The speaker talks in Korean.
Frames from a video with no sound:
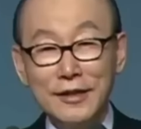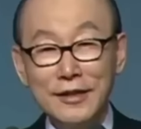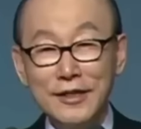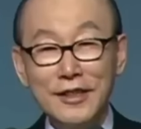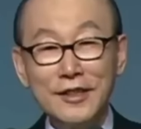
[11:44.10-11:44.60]

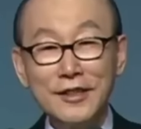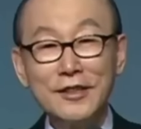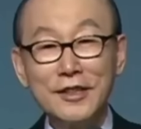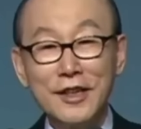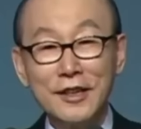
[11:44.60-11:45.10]
이제는
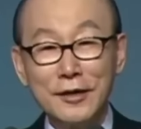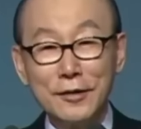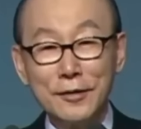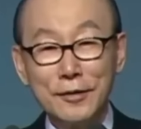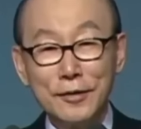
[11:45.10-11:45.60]
그렇지가 않아요.
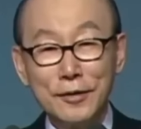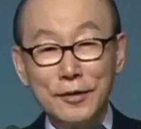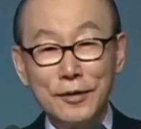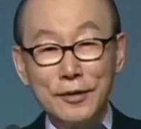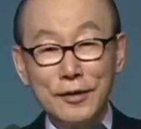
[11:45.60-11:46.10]

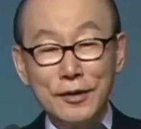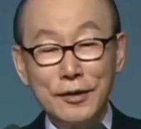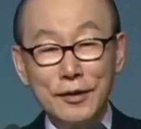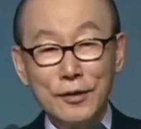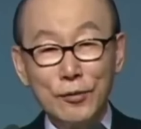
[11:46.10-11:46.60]

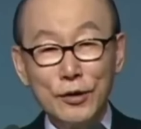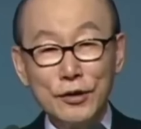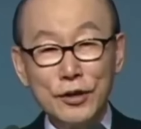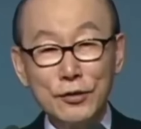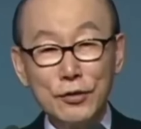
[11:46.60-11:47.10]
우리
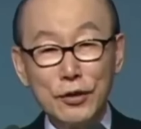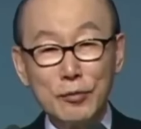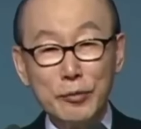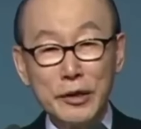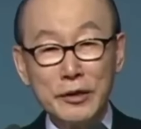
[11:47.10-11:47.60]
성도들을
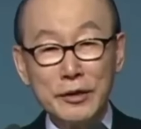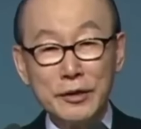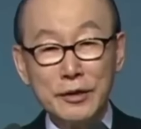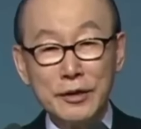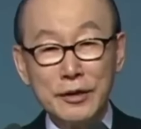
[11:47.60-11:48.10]

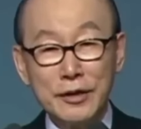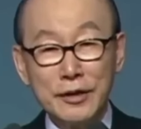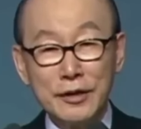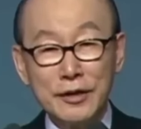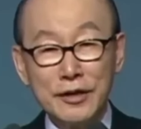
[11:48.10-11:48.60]
보면은
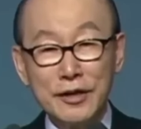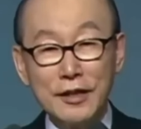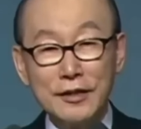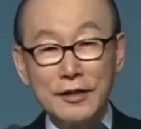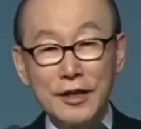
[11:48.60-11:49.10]

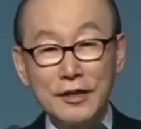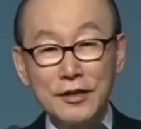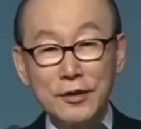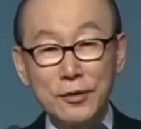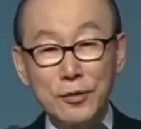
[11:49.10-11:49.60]
그렇게
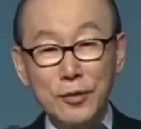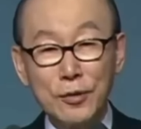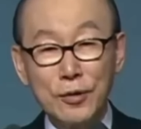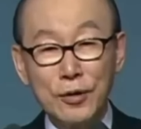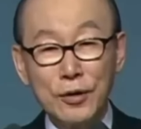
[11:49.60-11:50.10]
사랑스럽고